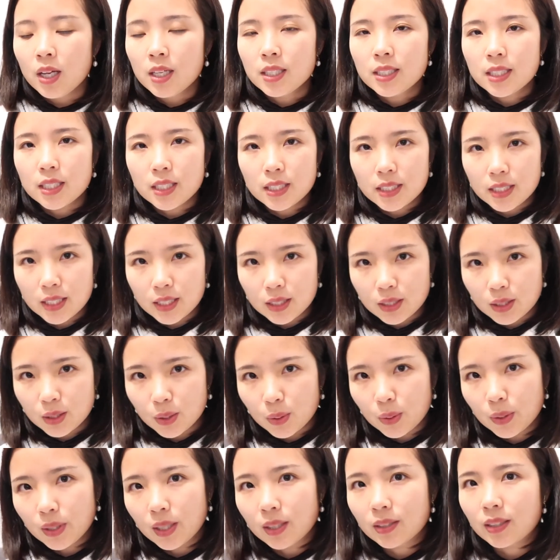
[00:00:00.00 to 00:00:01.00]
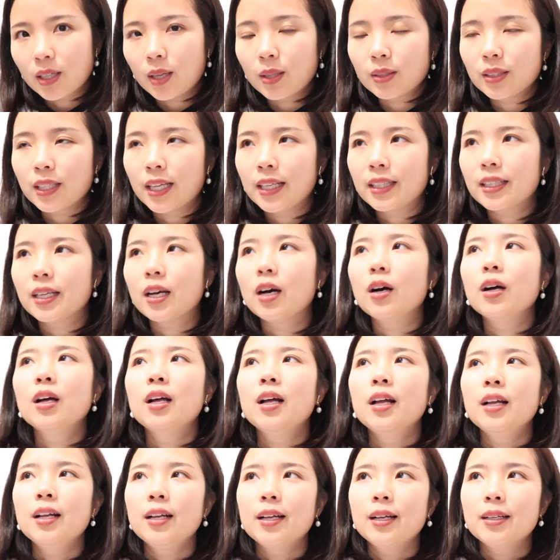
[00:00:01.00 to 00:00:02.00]
这些都要淘汰掉。
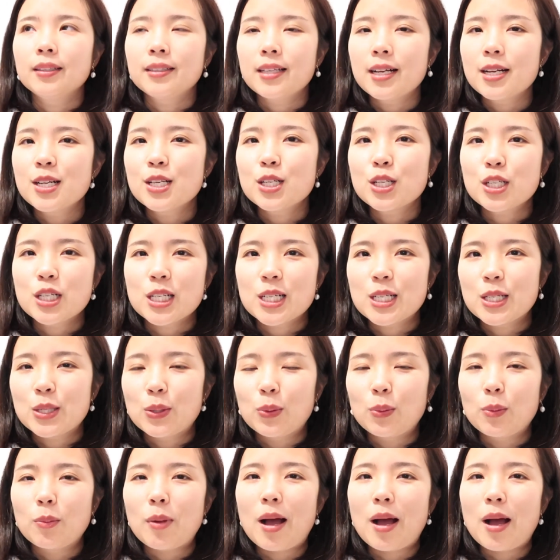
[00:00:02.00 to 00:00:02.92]
但是呢，我